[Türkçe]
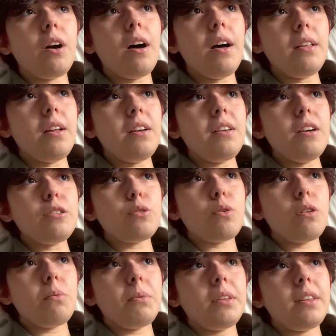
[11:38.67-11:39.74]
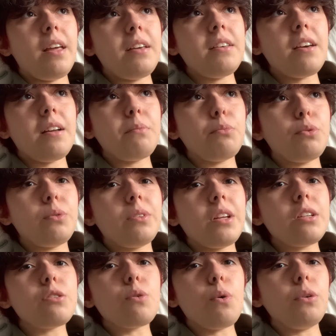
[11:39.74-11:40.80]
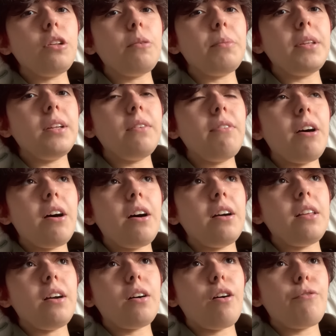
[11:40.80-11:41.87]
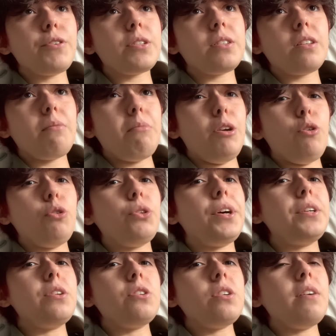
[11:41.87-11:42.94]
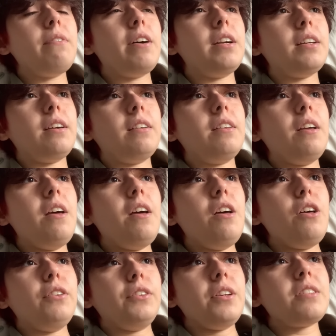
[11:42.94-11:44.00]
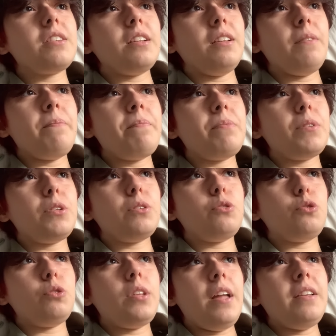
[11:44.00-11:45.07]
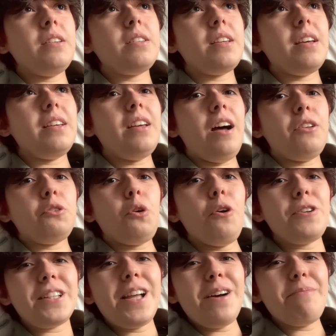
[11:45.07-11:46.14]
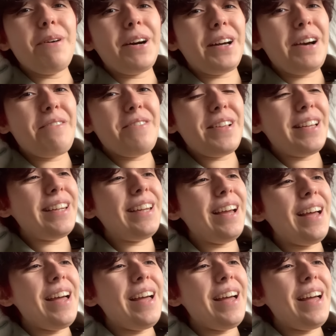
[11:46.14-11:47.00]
Hala yaz dönemindeyken bu nasıl olabilir ve hala kafasında milyonlarca şey varken nasıl denize yan gözle bakabilir?